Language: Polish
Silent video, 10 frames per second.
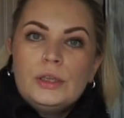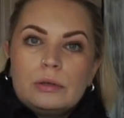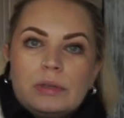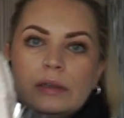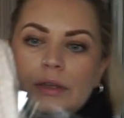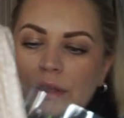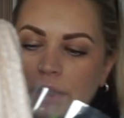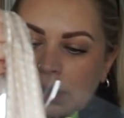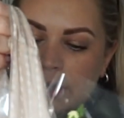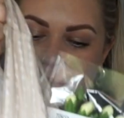żółte
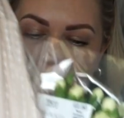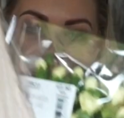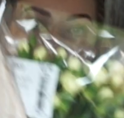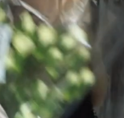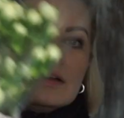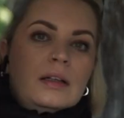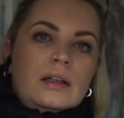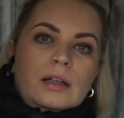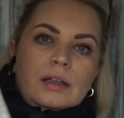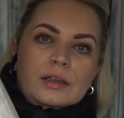goździki
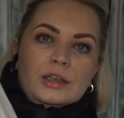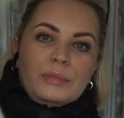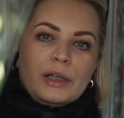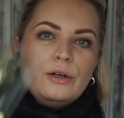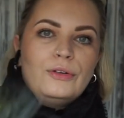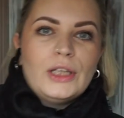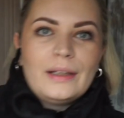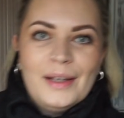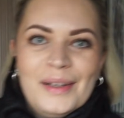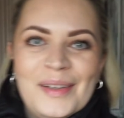i lekko owsiane.